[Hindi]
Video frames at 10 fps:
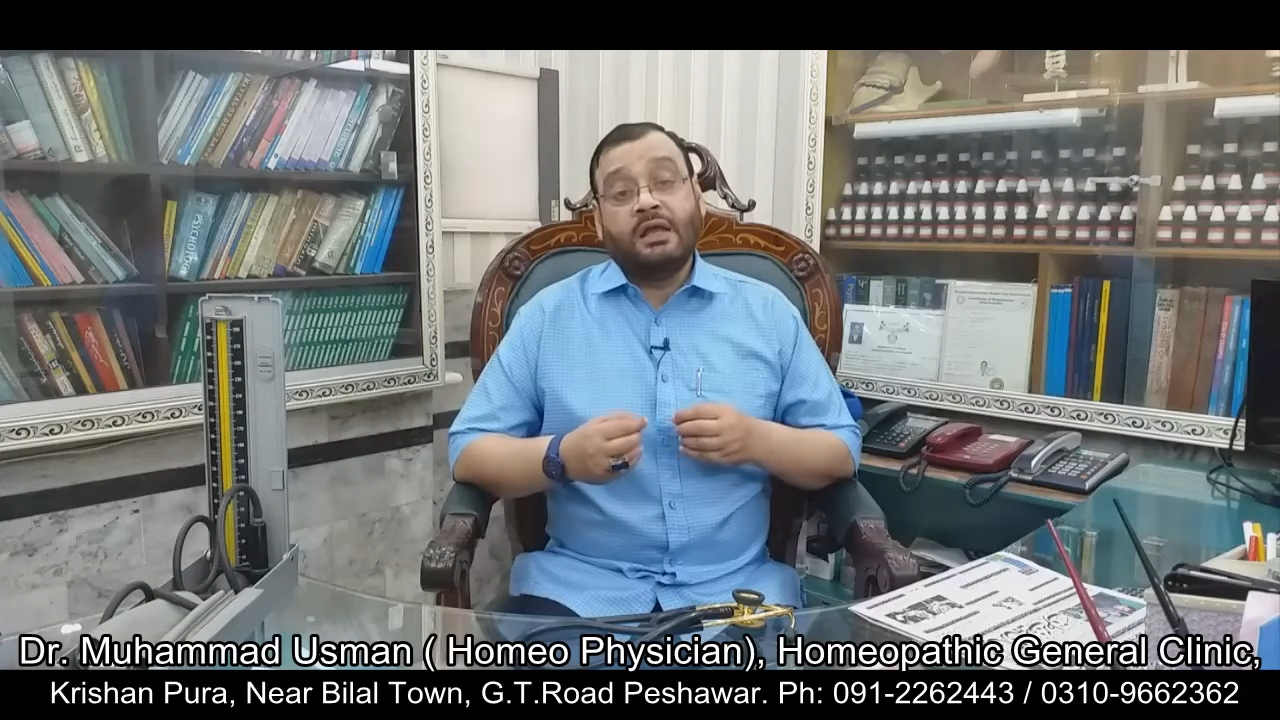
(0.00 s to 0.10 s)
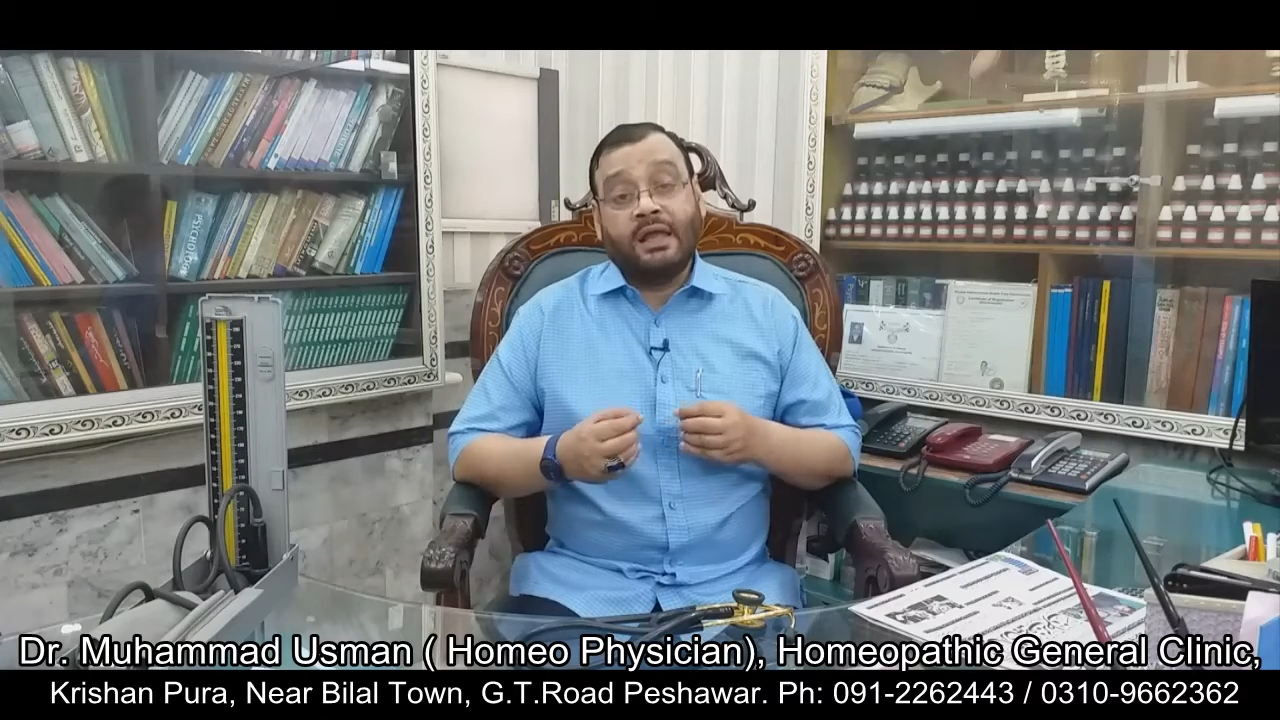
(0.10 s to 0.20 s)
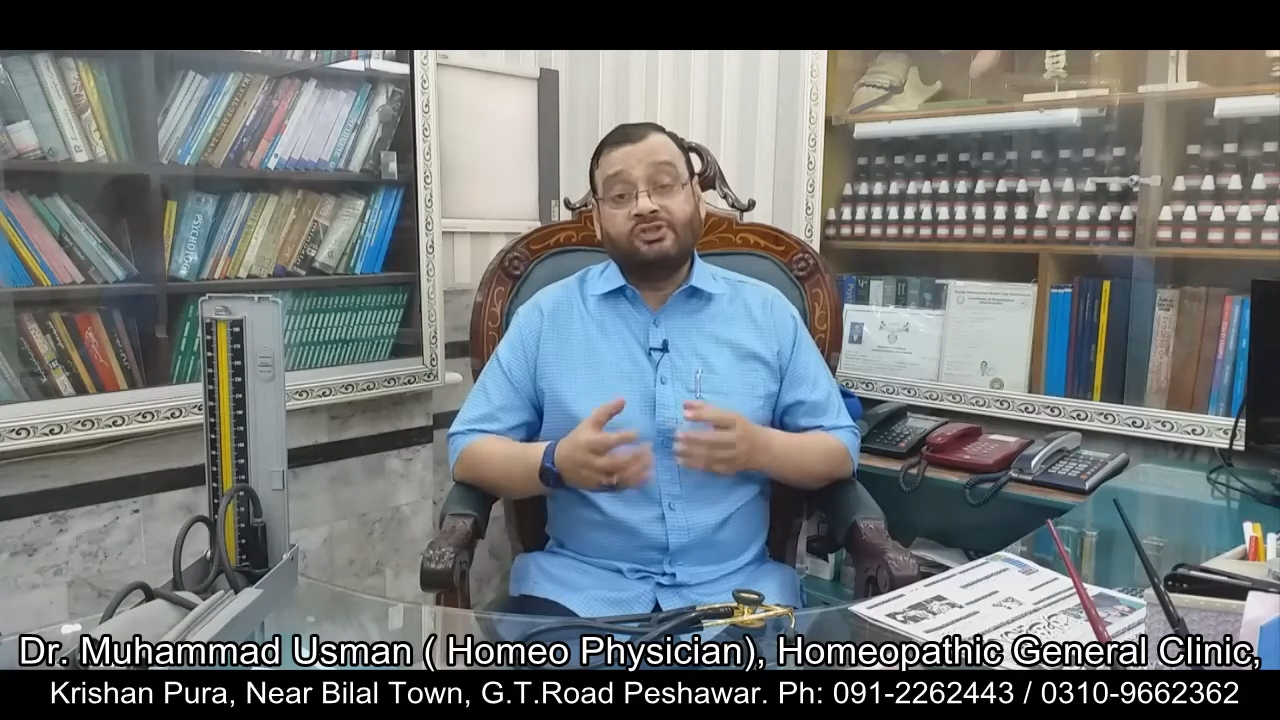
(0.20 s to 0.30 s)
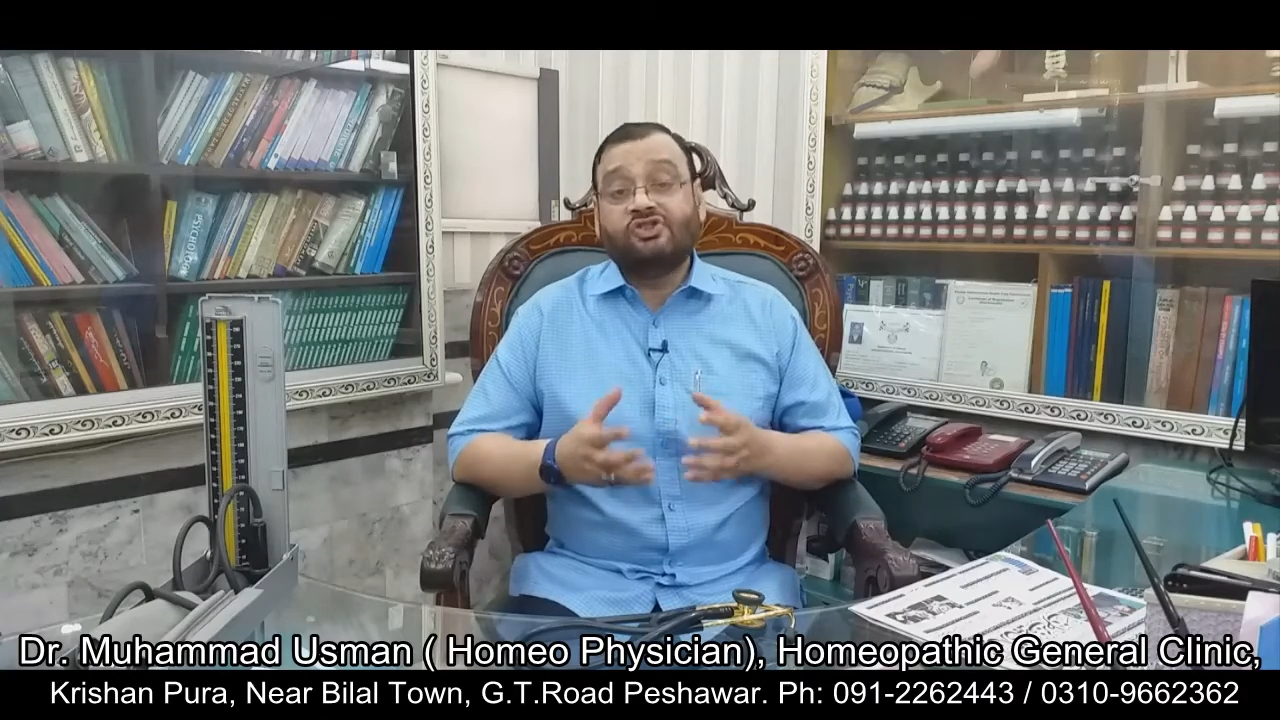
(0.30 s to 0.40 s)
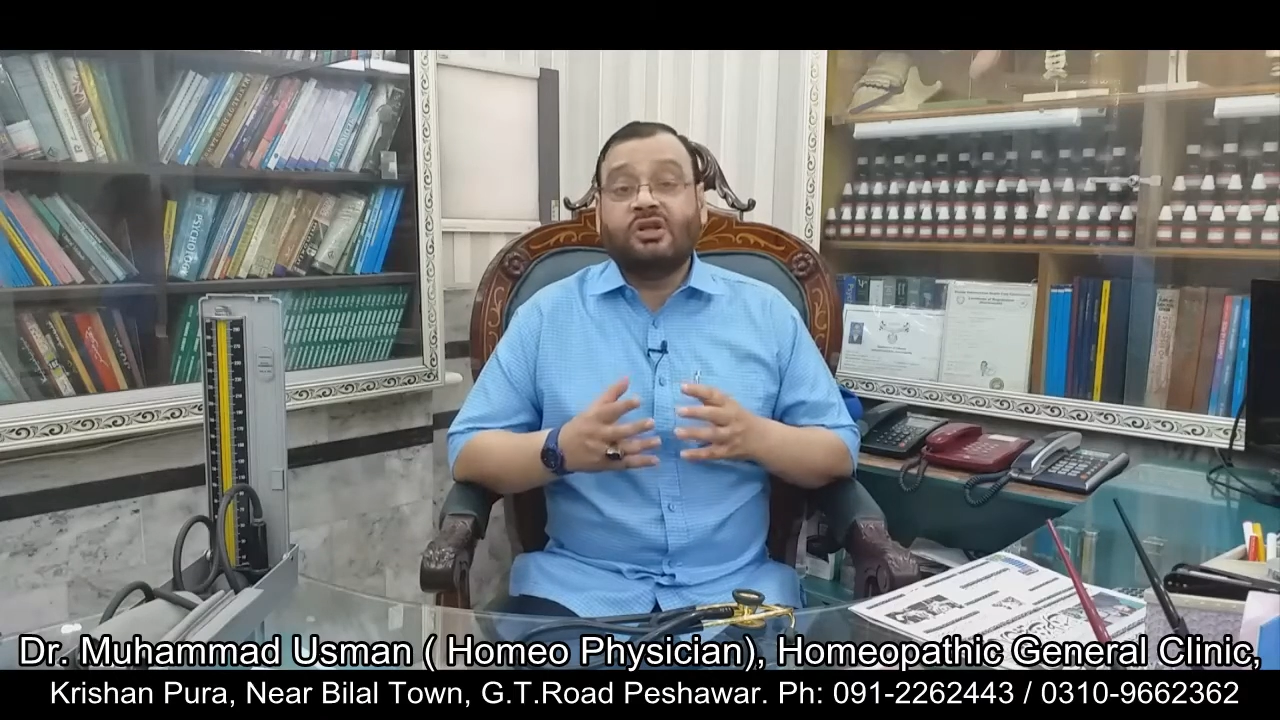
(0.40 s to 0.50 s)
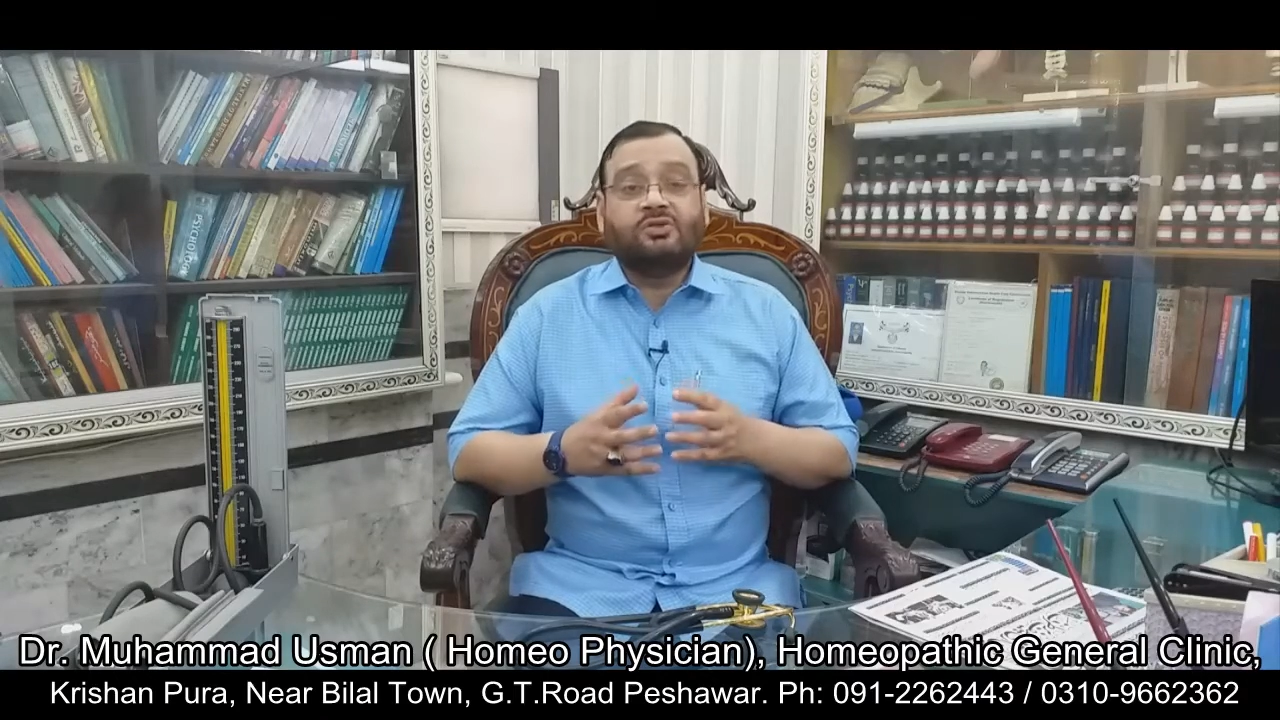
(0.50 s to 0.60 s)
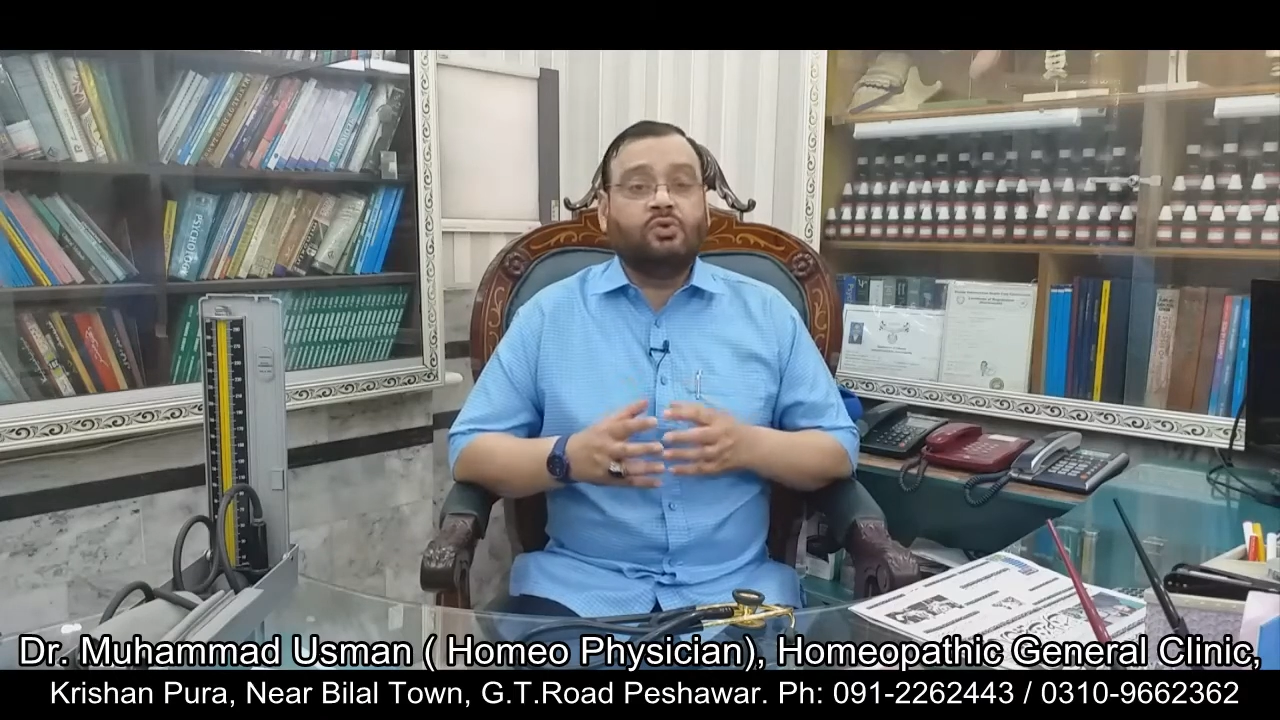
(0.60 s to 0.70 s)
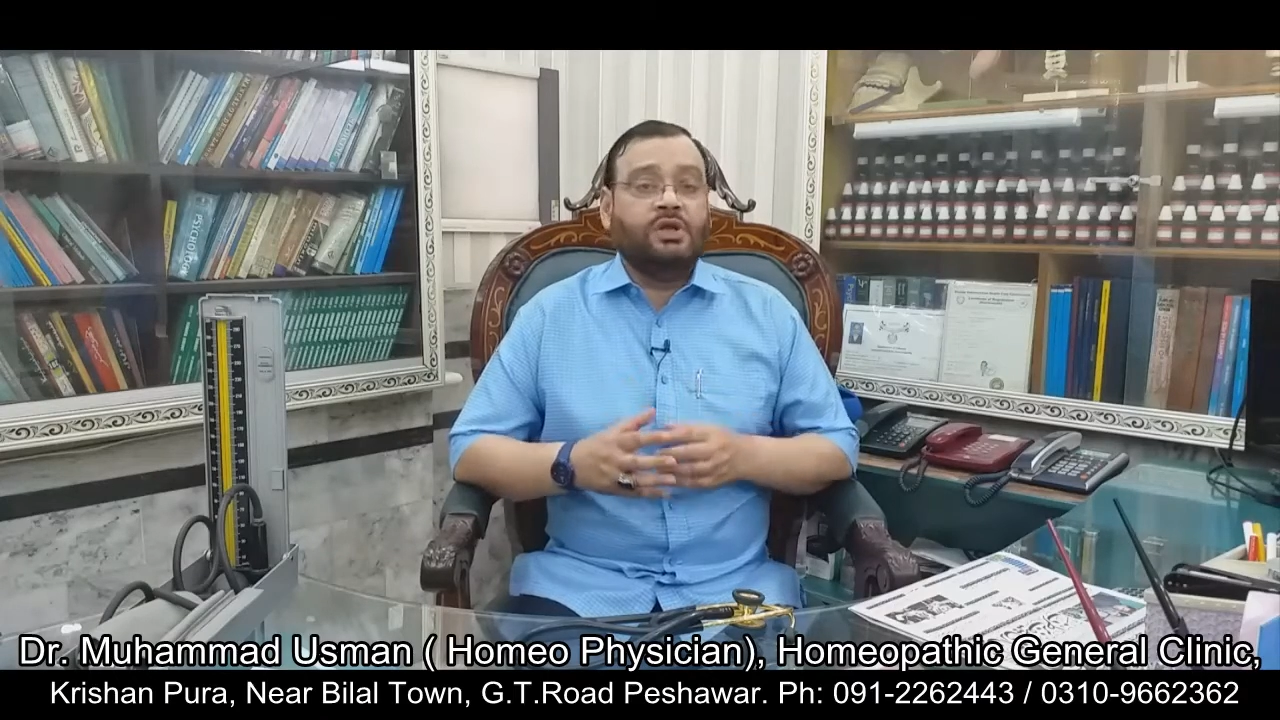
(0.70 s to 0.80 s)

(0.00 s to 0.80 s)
कैंसर तो